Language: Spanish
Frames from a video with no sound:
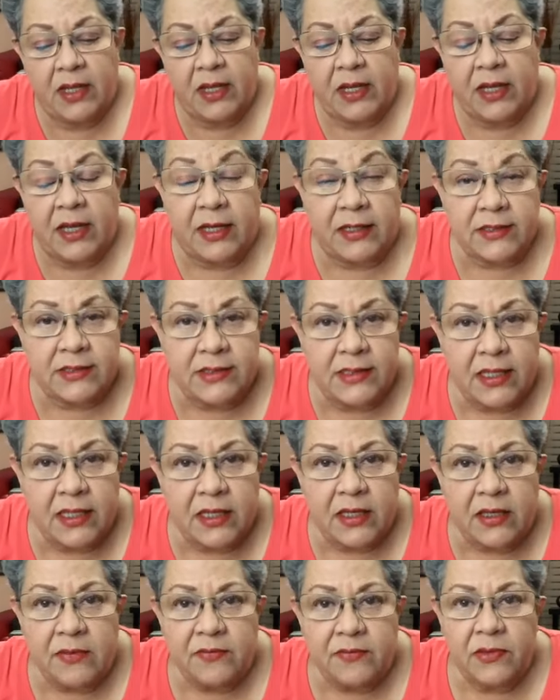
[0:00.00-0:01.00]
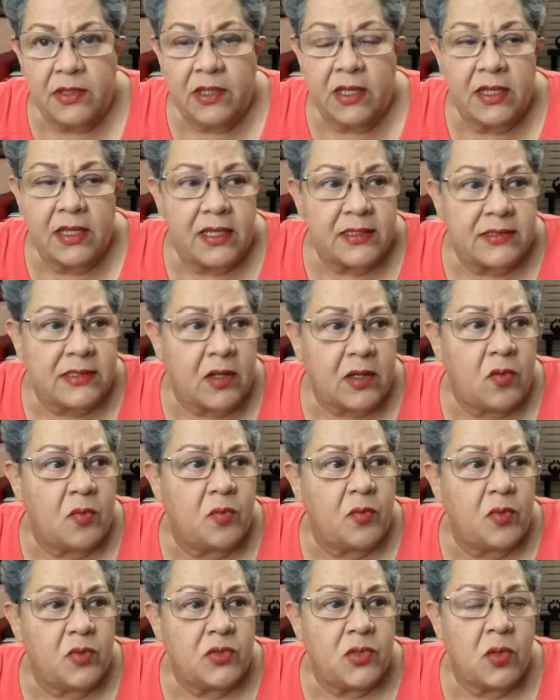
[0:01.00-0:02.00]
García, que ya hasta
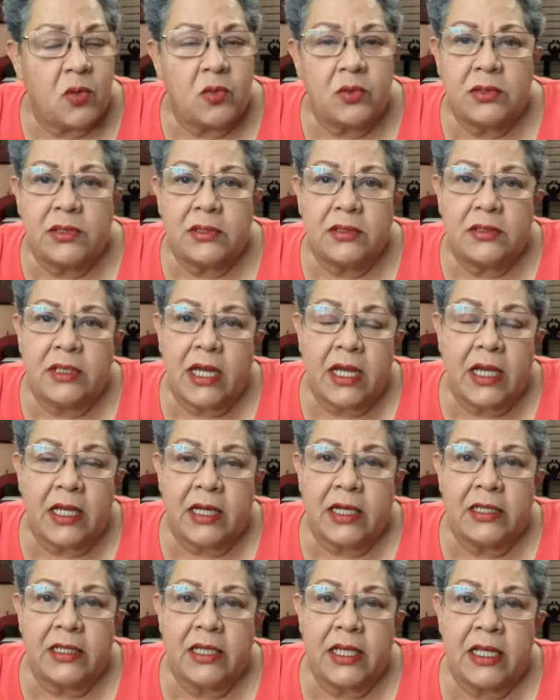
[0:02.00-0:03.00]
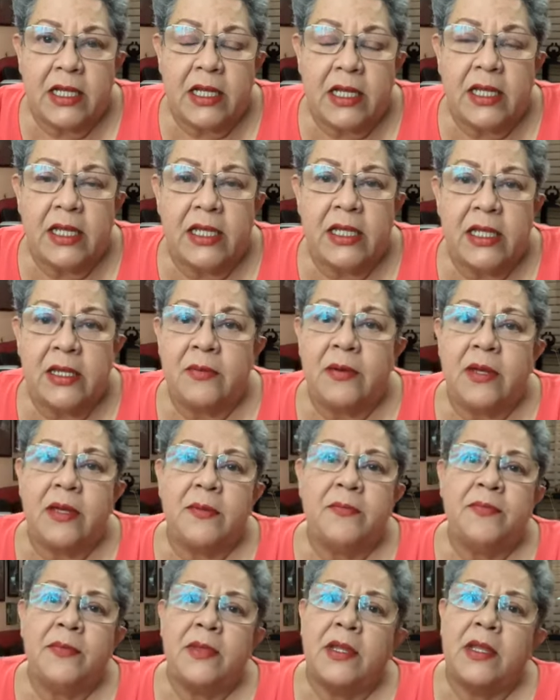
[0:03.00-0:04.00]
compuso una carretera que
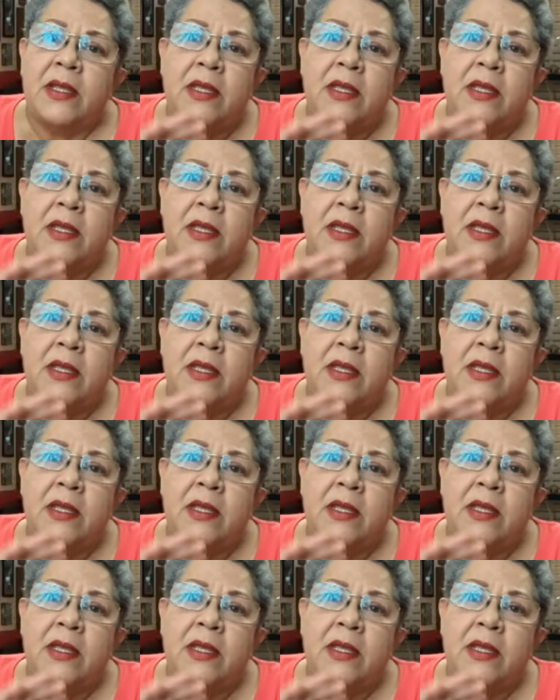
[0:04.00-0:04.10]
lleva,